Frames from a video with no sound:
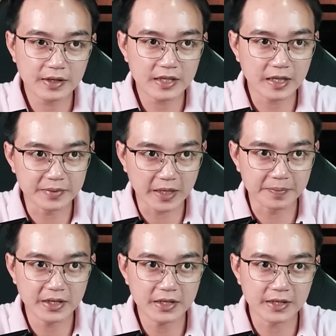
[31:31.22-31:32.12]
Chậm chậm
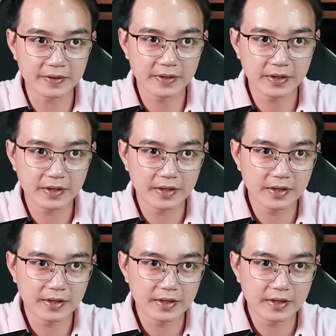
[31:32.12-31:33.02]
đứng lên,
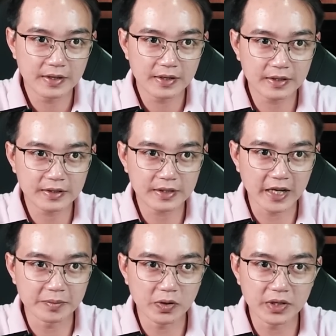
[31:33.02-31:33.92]

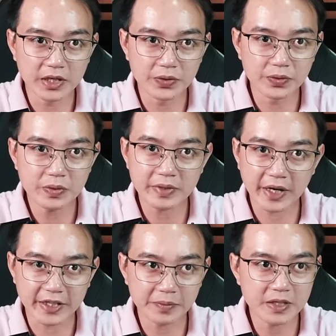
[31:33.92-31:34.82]
thầy Bôn Liêu lúc
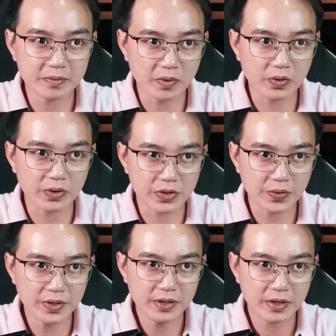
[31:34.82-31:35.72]
này giống như một con
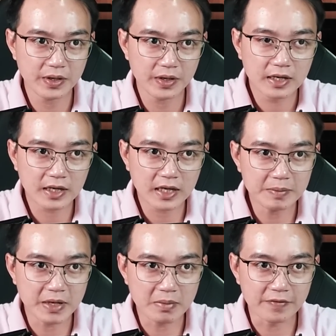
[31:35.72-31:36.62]
rối đã
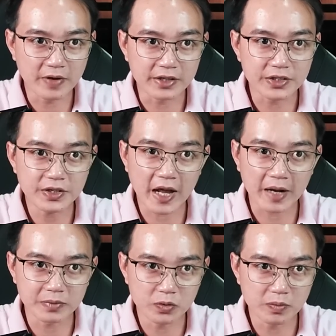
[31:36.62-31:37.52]
bị bà vợ trưởng
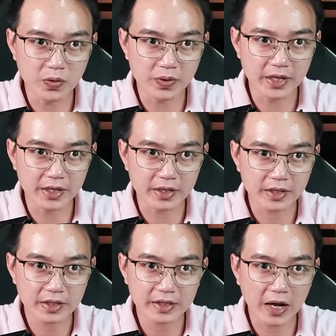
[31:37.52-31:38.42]
làng mưu mô kia
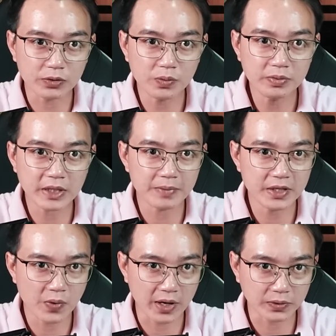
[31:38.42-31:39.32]
thao túng tâm lý
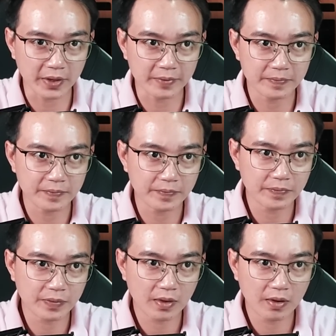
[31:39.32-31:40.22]
hoàn toàn.
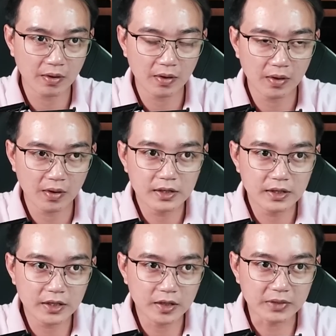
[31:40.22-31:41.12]

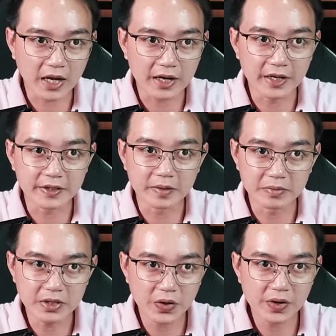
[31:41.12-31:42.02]
Ông ta lê từng
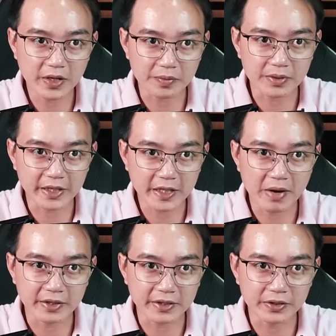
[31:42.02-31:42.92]
bước khó nhọc lại cái
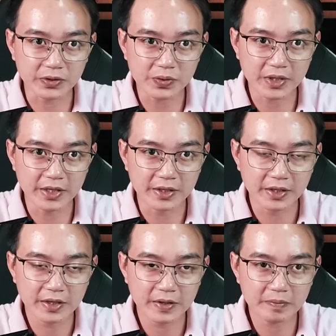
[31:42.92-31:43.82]
bàn thờ tổ tiên
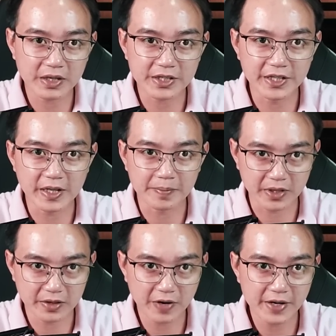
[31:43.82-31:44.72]
mà rì rầm
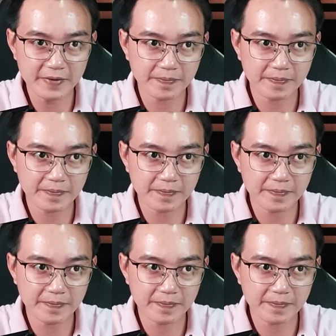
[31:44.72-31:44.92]
khấn vái.